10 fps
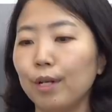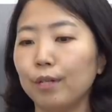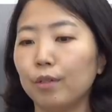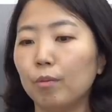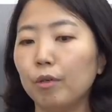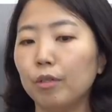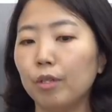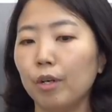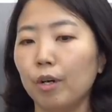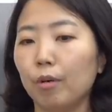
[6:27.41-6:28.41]
예.
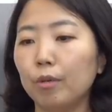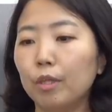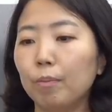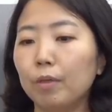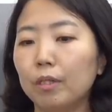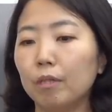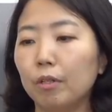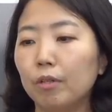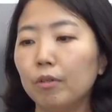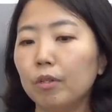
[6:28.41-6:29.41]
그러면은 어차피 지금
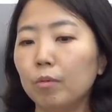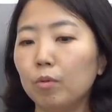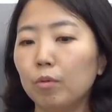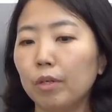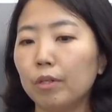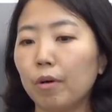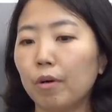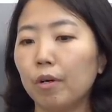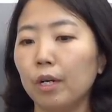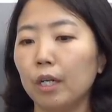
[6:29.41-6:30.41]
이런 흐름
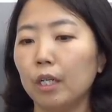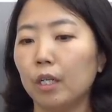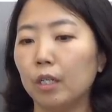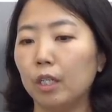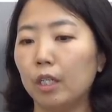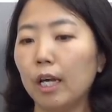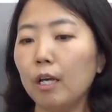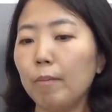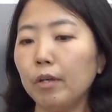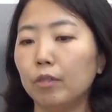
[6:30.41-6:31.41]
속에서 어, 이
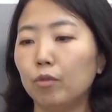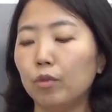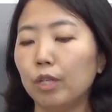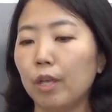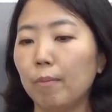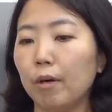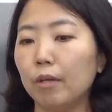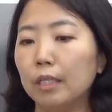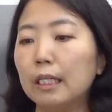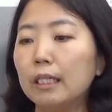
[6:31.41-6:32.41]
타이밍을 늦추게
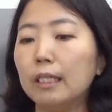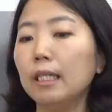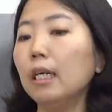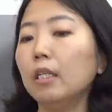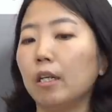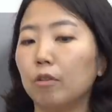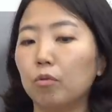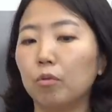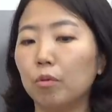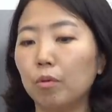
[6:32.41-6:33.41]
되면 사실 시간이
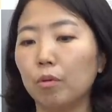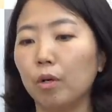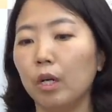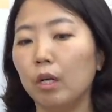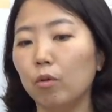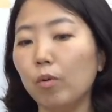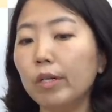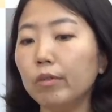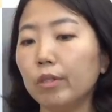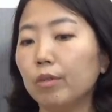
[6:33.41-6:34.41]
갈수록 음.
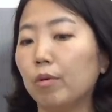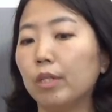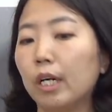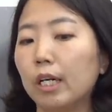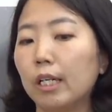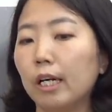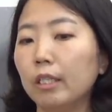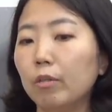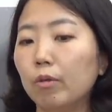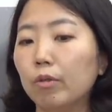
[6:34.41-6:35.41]
통화정책 정상화를
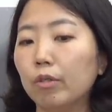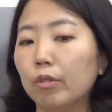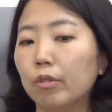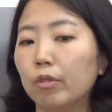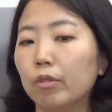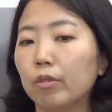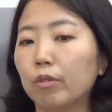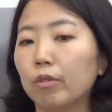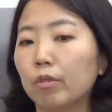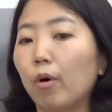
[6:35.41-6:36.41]
하는 거는
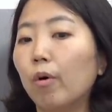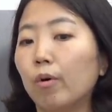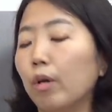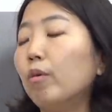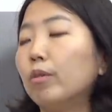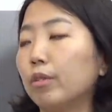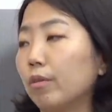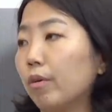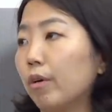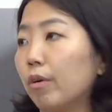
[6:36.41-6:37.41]
더
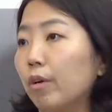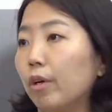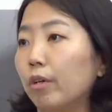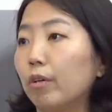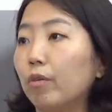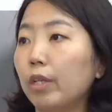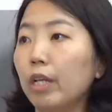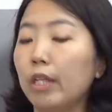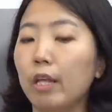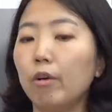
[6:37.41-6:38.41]
어려워질 거예요. 네.
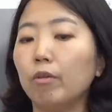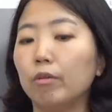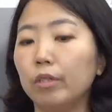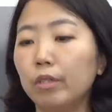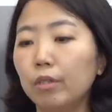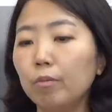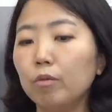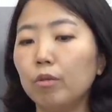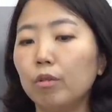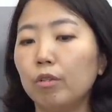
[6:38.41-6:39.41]
그런데 내년 어느
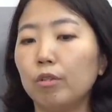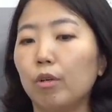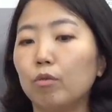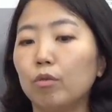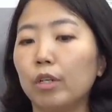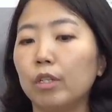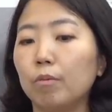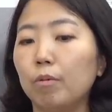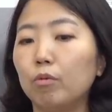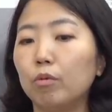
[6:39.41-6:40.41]
시점부터는
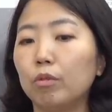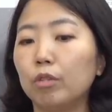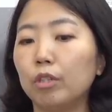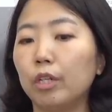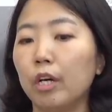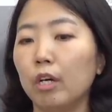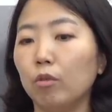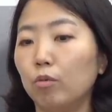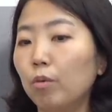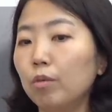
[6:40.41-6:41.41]
결국에는 미국은
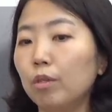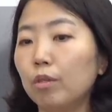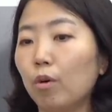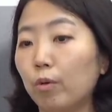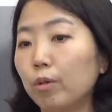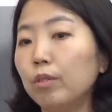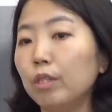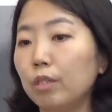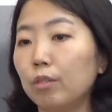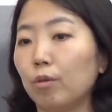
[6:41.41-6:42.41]
유동성을
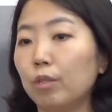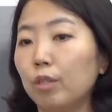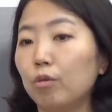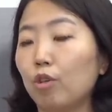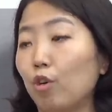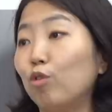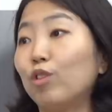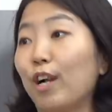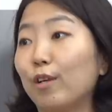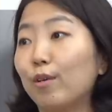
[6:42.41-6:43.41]
거둬들이는 정책으로
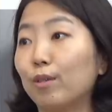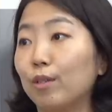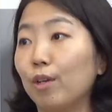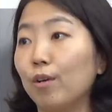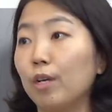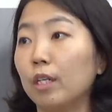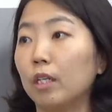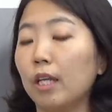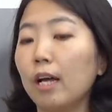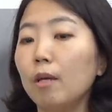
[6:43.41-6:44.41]
결국은 갈 거거든요. 네.
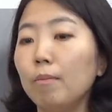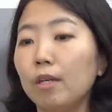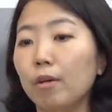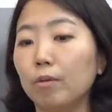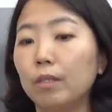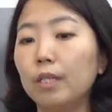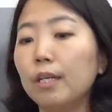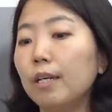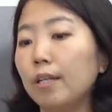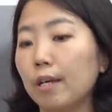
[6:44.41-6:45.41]
그 타이밍이
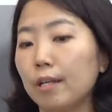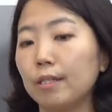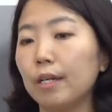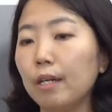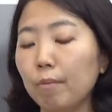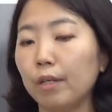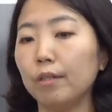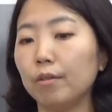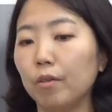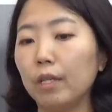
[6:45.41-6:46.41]
언제냐에 대한 차이만
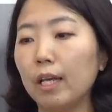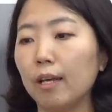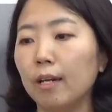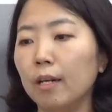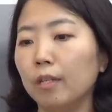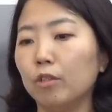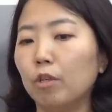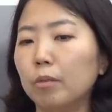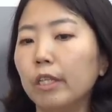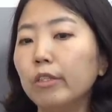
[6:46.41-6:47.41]
있는 건데
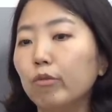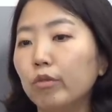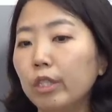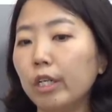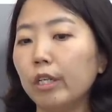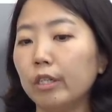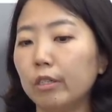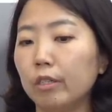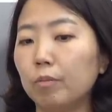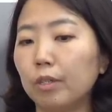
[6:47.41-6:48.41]
그러면 음. 사실 우리나라
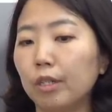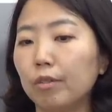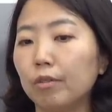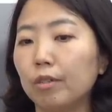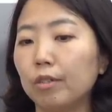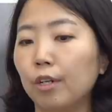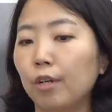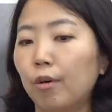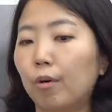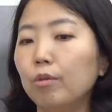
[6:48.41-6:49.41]
같은 입장에서는
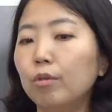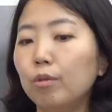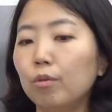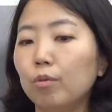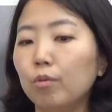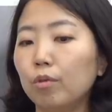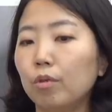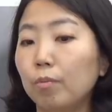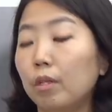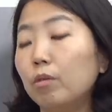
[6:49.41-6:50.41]
어느
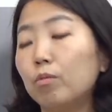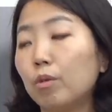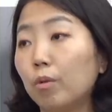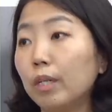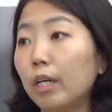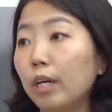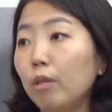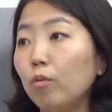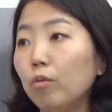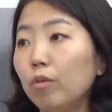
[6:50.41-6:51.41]
정도는 미리 좀
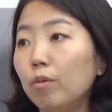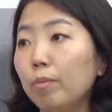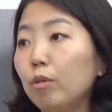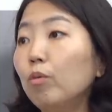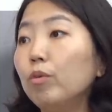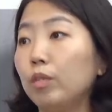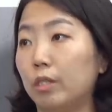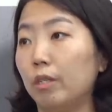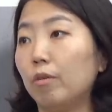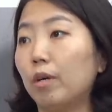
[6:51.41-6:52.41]
정상화해 놓을 필요는 음.
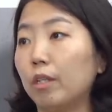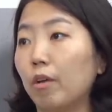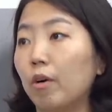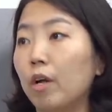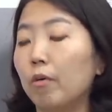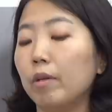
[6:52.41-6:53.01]
있을 것 같아요.